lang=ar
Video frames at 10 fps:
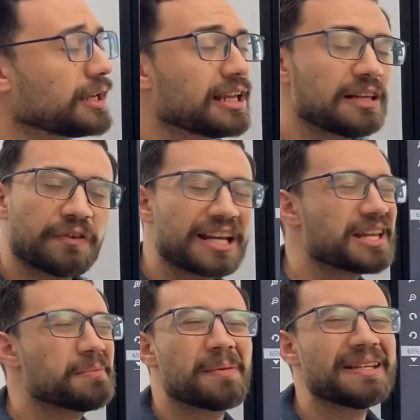
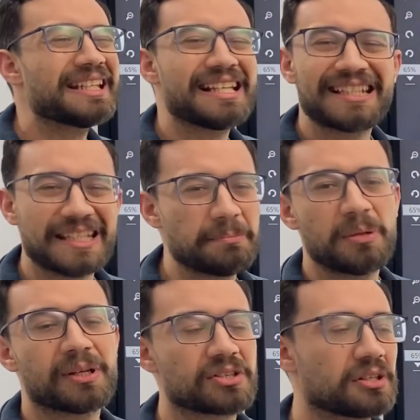الفرق ما بين الاتنين
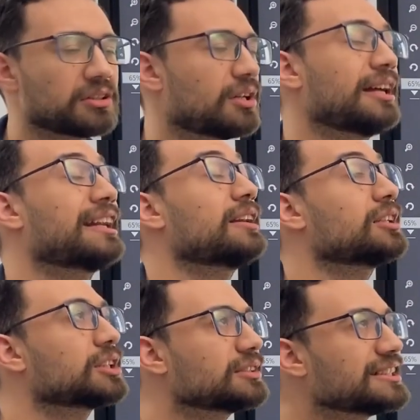ببساطة
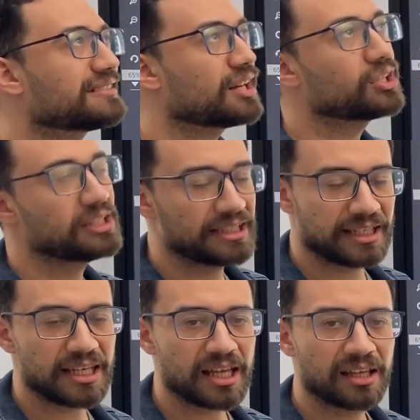الرياضات
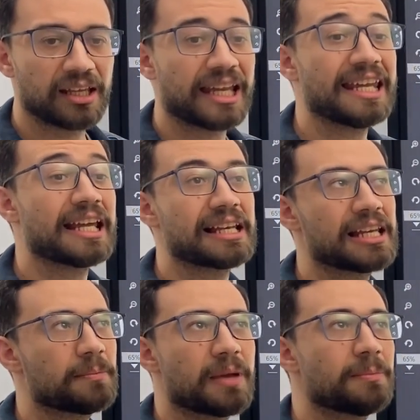التقليدية هي
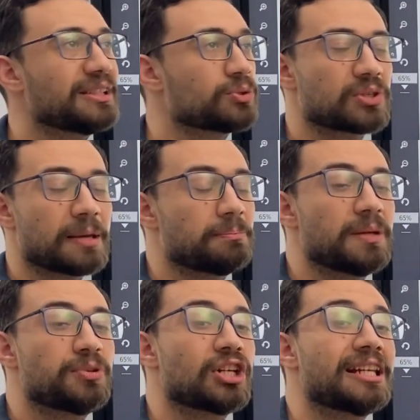اللي ما
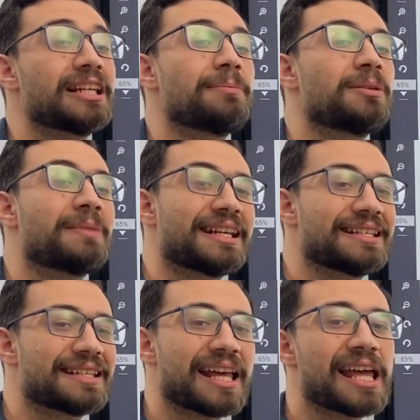بتسببش للي
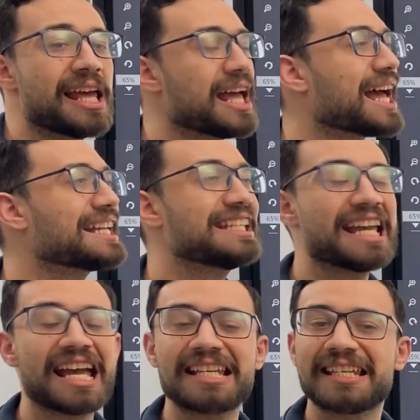بيمارسها
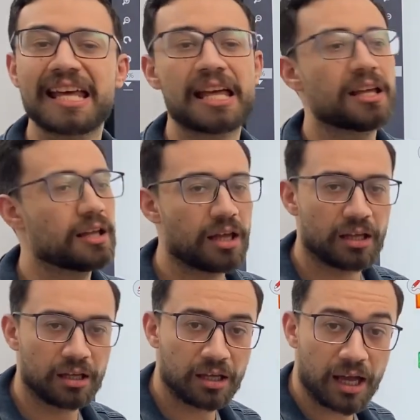أي أذى
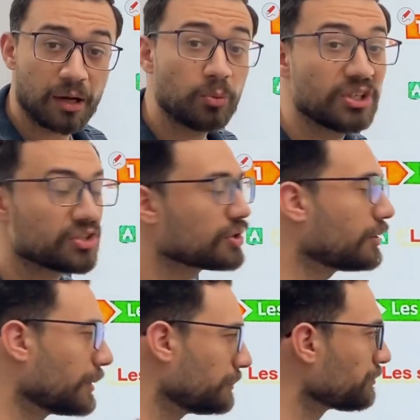آه، أو
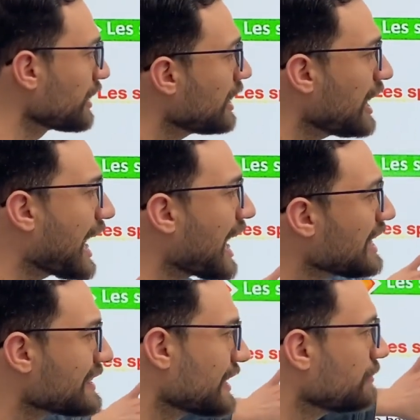إصابة
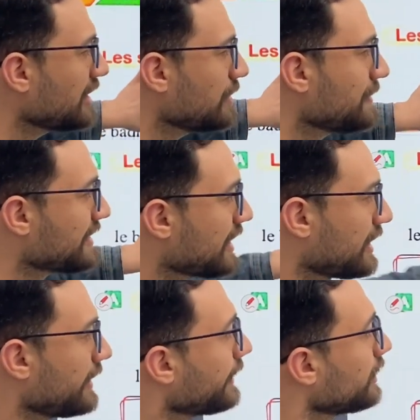على سبيل
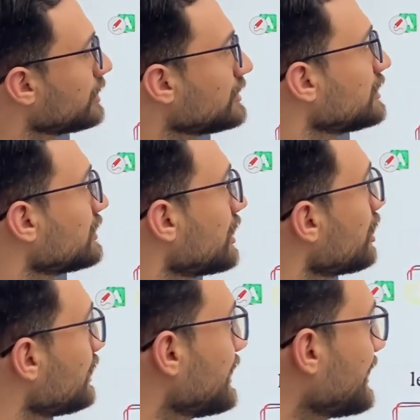المثال الرياضات
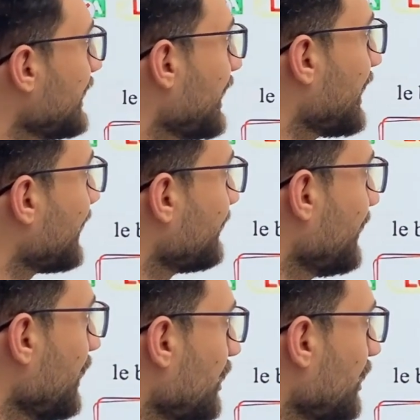التقليدية اللي عندنا